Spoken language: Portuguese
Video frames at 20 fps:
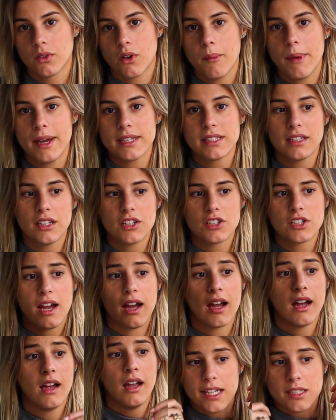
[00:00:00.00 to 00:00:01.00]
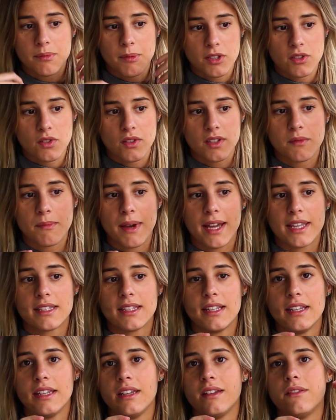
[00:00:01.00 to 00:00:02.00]
Começa a deixar as pessoas mais
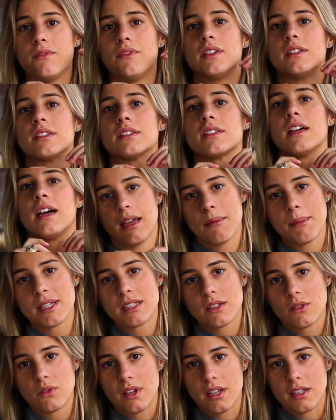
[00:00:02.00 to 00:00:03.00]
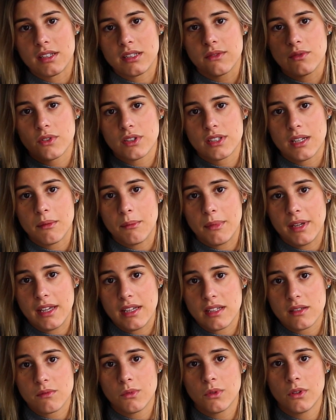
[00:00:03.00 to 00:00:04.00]
livres, ter mais segurança em você
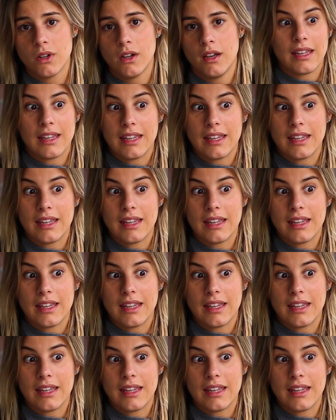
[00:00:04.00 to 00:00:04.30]
mesmo.